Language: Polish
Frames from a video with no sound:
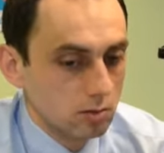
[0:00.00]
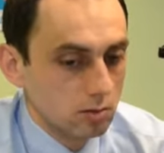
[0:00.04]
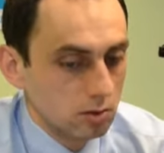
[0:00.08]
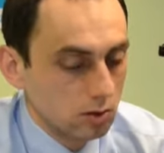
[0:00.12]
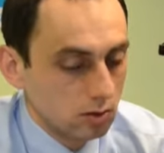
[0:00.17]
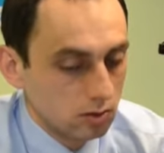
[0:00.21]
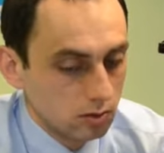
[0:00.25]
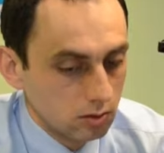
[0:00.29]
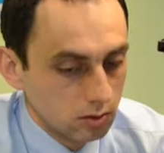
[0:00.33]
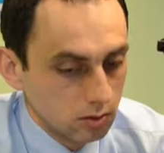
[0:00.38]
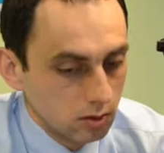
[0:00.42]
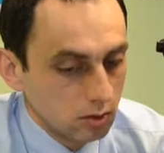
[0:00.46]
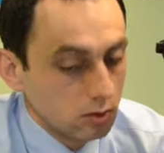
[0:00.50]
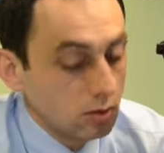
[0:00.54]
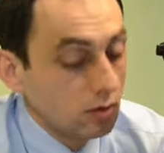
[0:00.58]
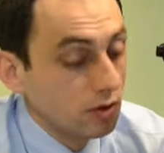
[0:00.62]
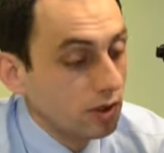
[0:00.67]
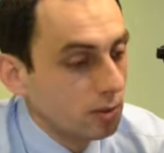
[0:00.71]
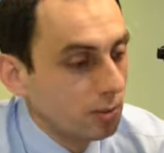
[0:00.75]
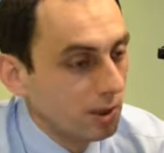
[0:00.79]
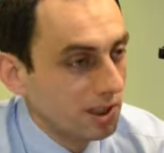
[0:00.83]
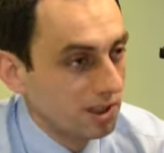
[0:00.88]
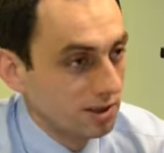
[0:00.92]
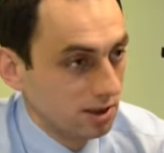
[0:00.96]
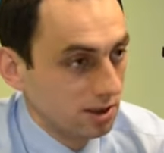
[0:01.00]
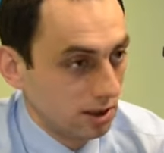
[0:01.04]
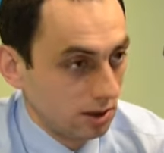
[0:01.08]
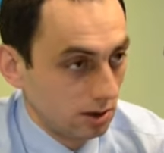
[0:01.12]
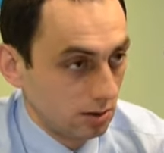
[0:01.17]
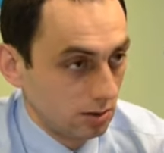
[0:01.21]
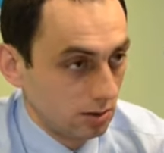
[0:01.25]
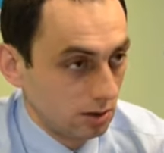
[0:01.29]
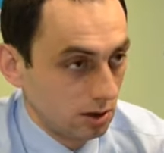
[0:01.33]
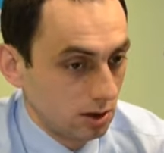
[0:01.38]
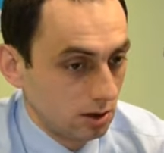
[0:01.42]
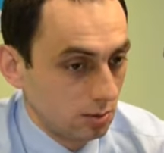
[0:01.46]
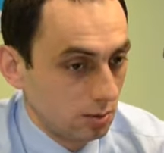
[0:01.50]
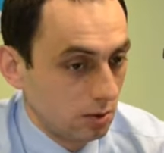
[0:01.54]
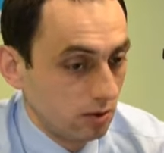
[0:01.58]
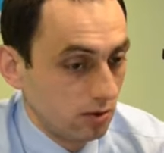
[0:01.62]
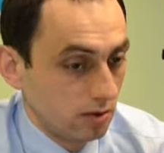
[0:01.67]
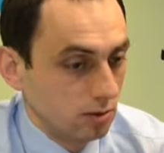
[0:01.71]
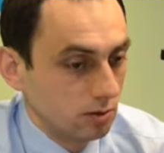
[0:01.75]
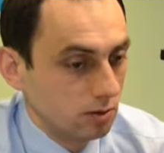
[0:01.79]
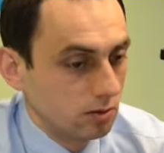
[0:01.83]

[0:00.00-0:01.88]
który, no człowiek pasja, że tak powiem.